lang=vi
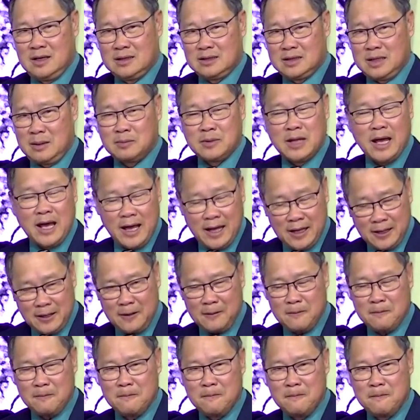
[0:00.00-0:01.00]
tập thể đó
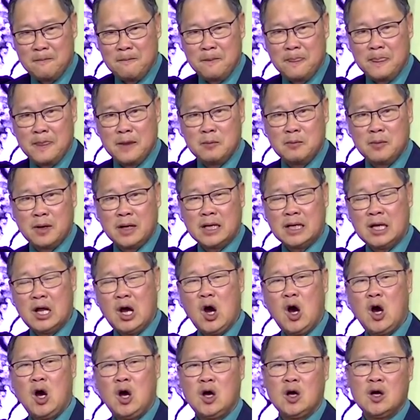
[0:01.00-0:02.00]
nhưng mà cái
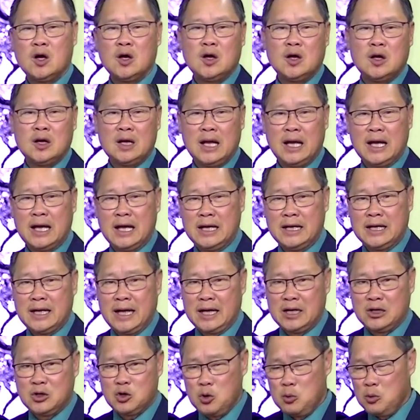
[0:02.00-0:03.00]
đó là hình
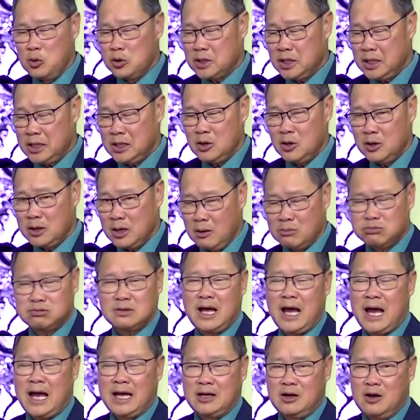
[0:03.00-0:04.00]
ảnh của một chế độ độc
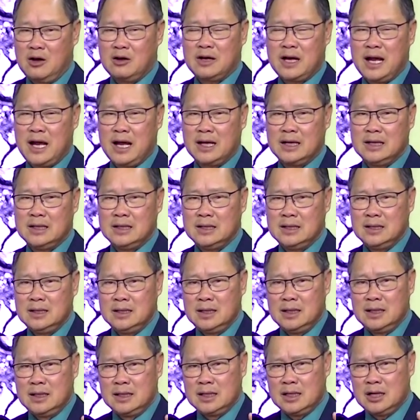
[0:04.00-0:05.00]
tài rõ ràng
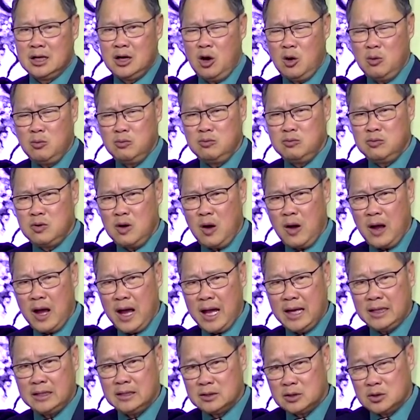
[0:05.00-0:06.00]
không có
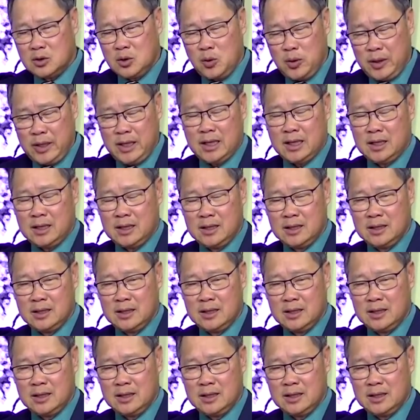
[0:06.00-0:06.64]
ai được quyền